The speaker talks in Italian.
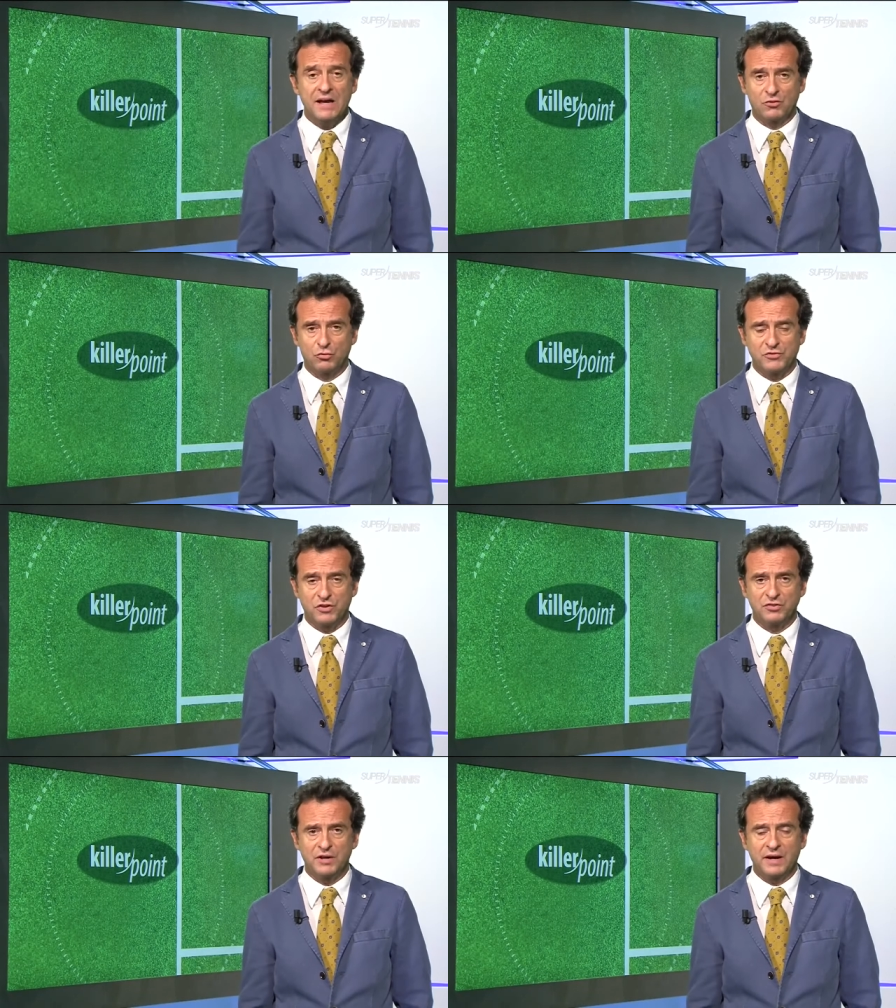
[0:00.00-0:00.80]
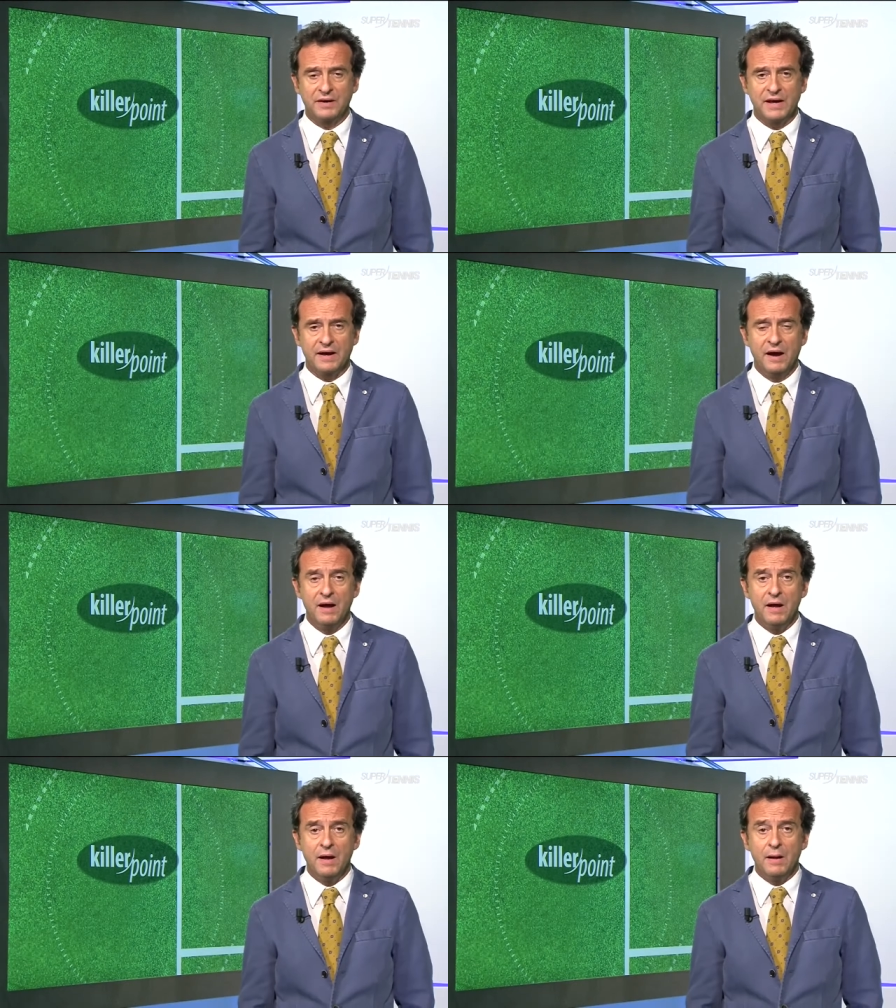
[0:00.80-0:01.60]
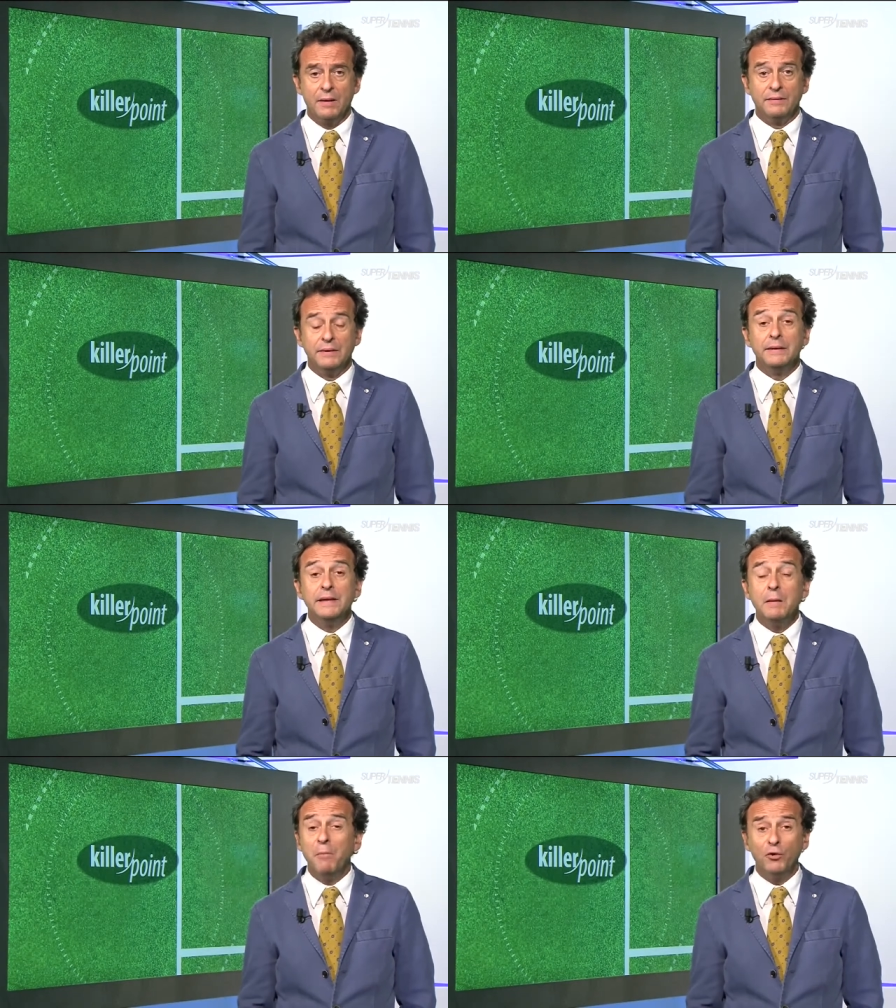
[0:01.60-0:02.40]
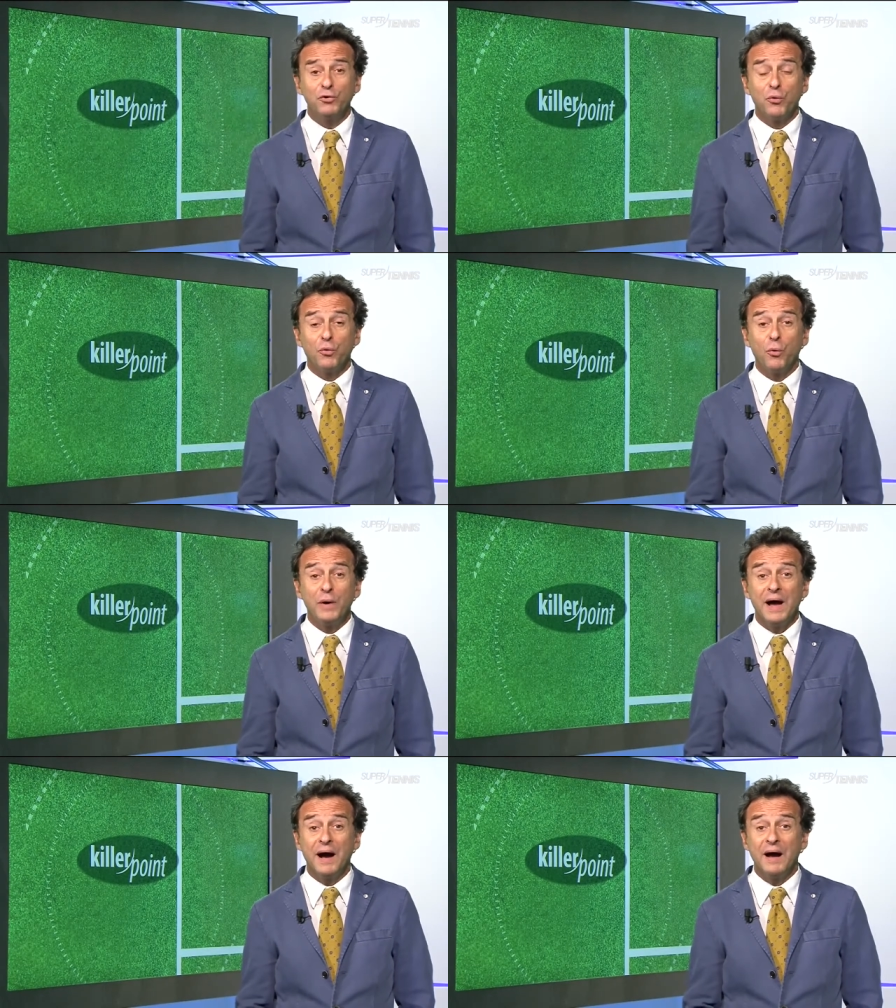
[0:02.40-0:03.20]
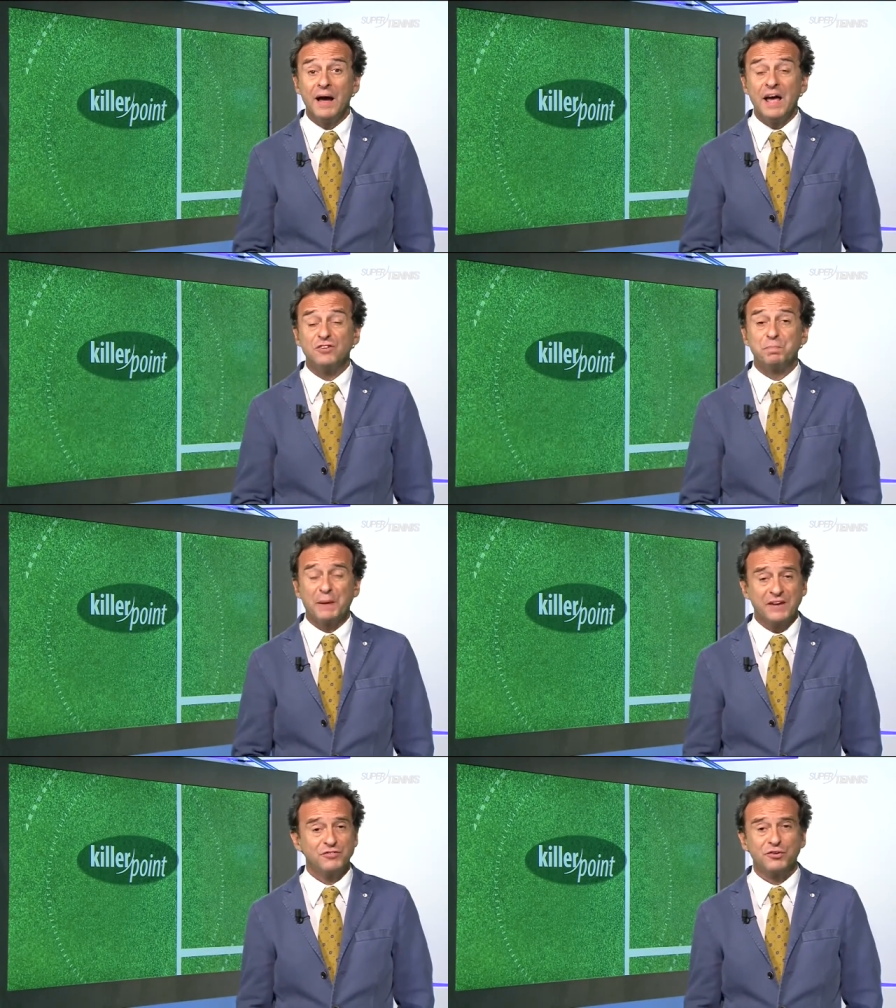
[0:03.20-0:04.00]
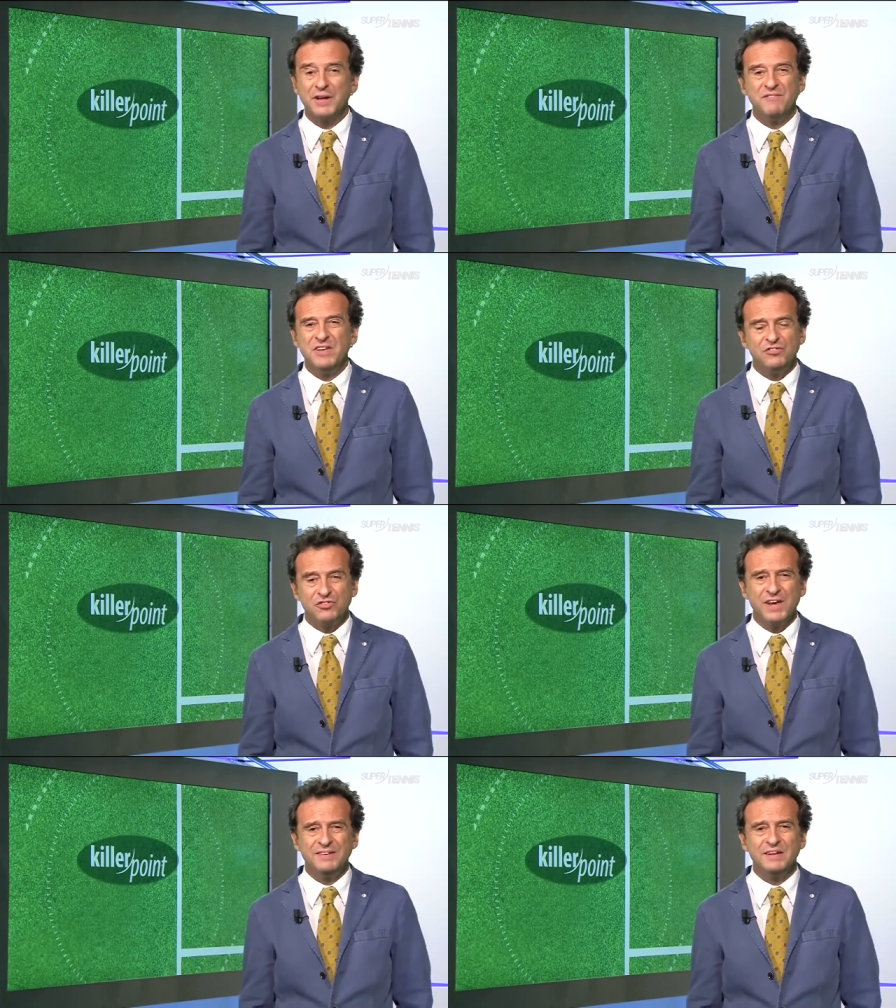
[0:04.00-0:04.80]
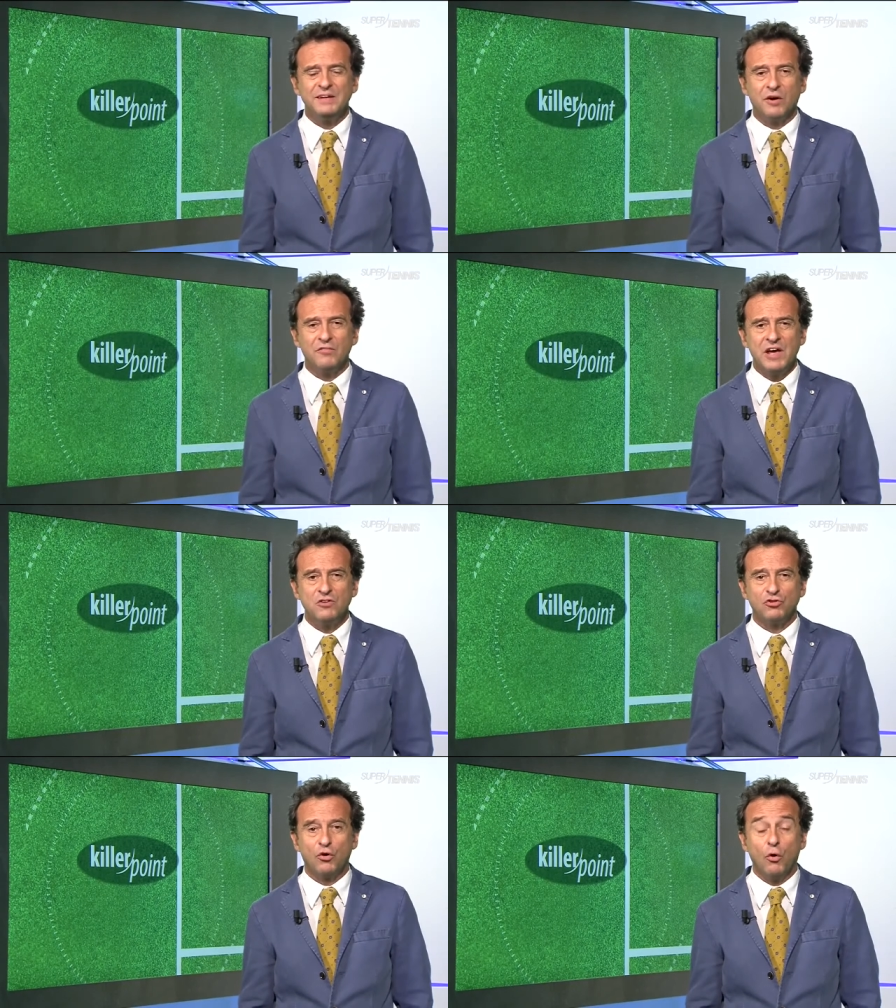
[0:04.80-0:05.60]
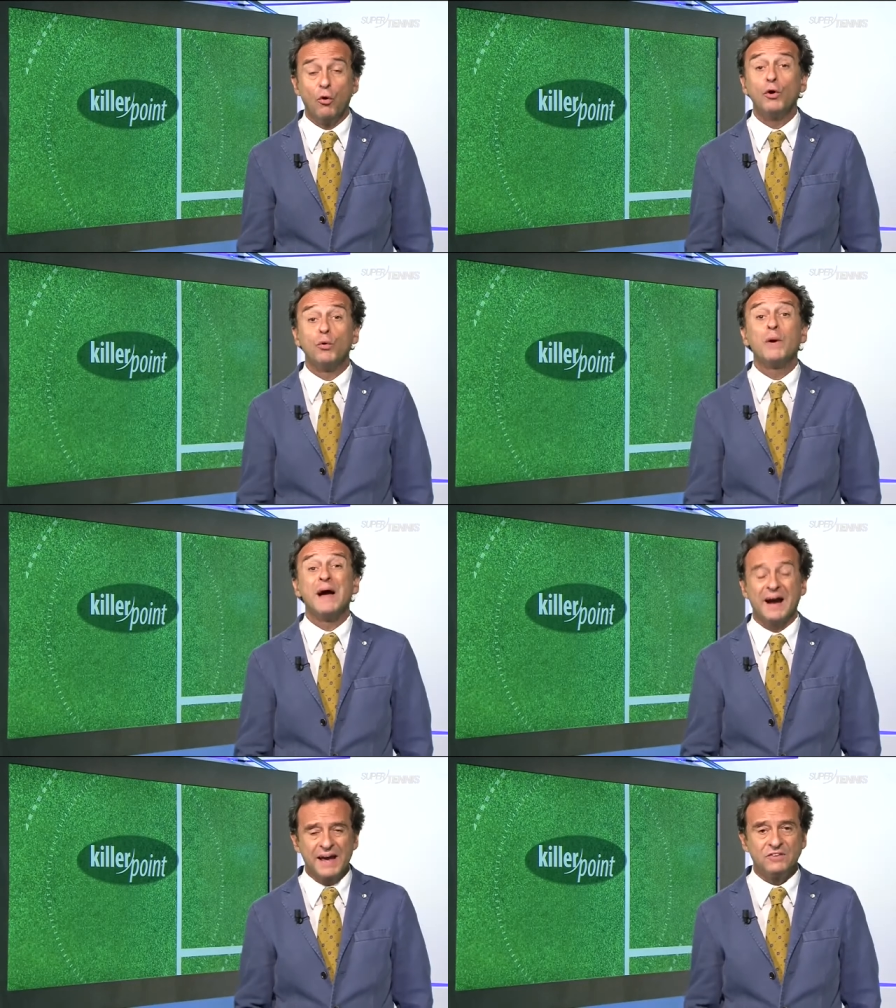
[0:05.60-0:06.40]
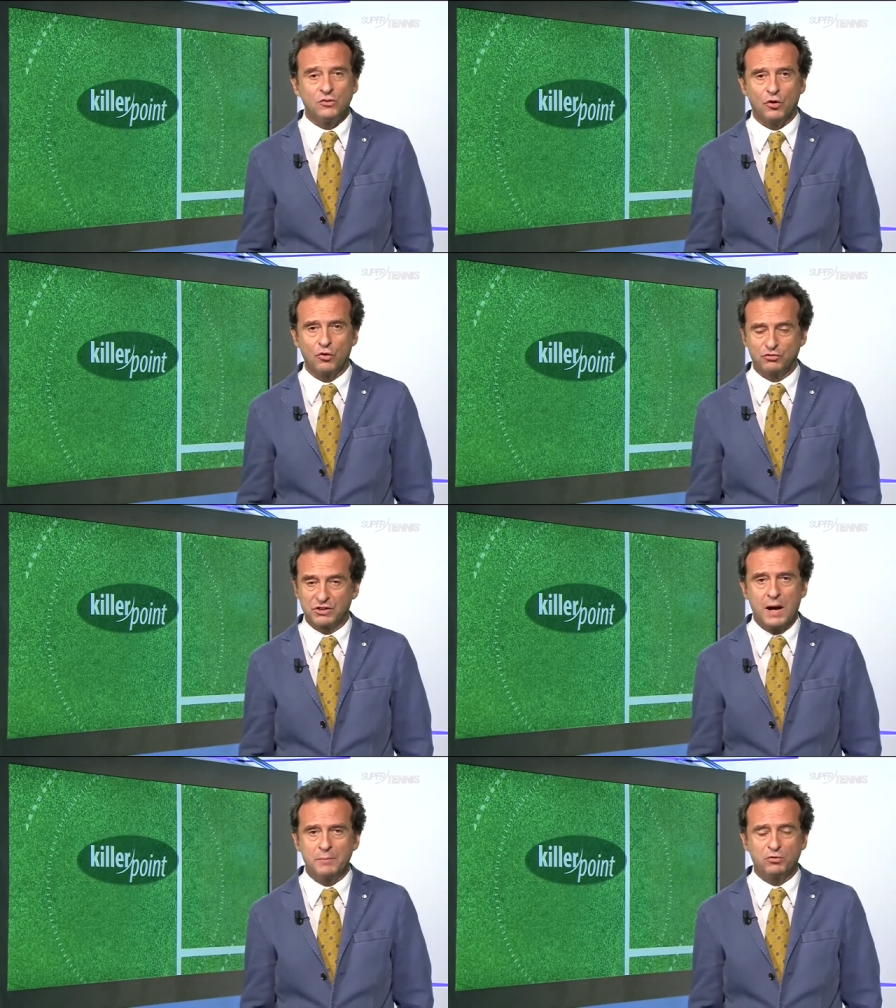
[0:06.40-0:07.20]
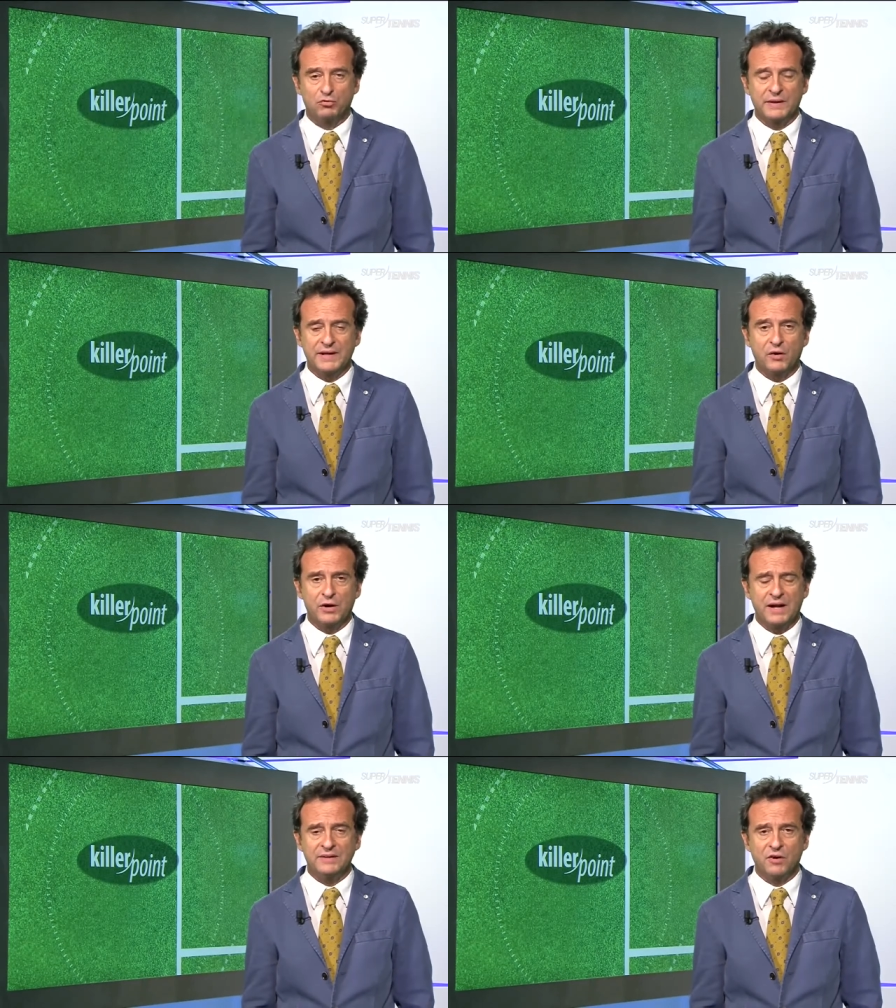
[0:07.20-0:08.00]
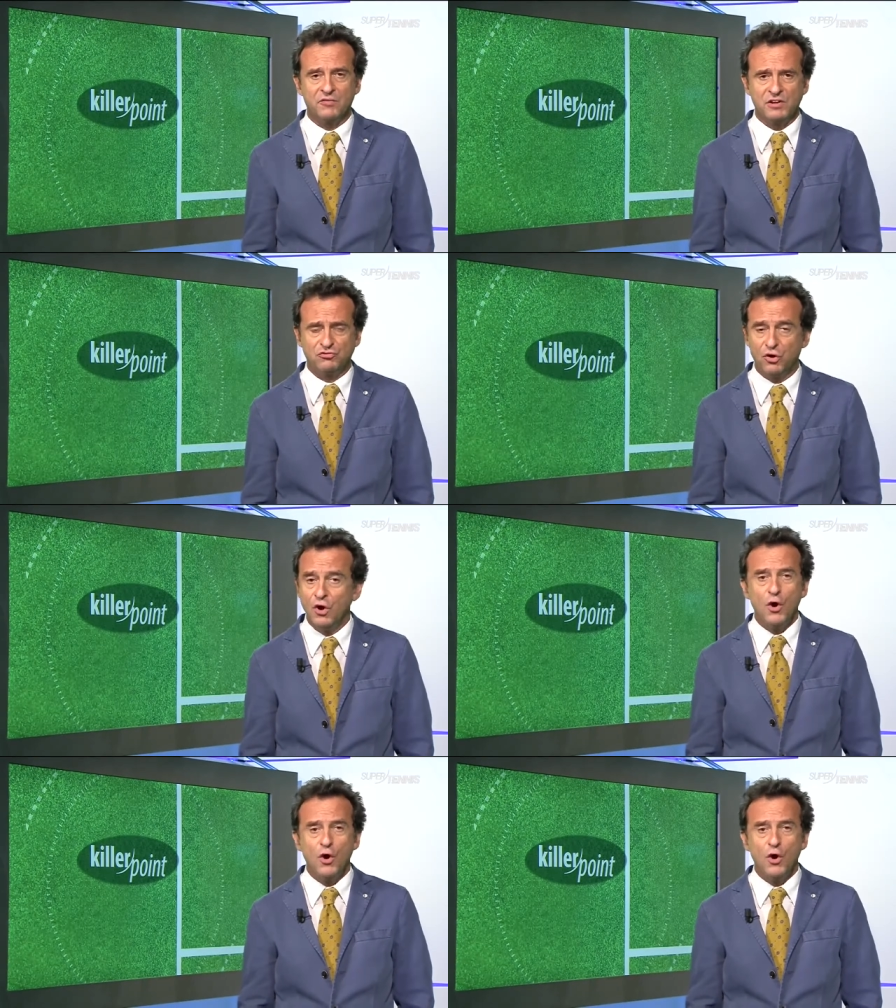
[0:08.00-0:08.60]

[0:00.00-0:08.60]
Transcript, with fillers: gli era successo in carriera, nel modo con cui ha espresso dei vincenti di rovescio o in cui ha retto lo scambio sulla diagonale di rovescio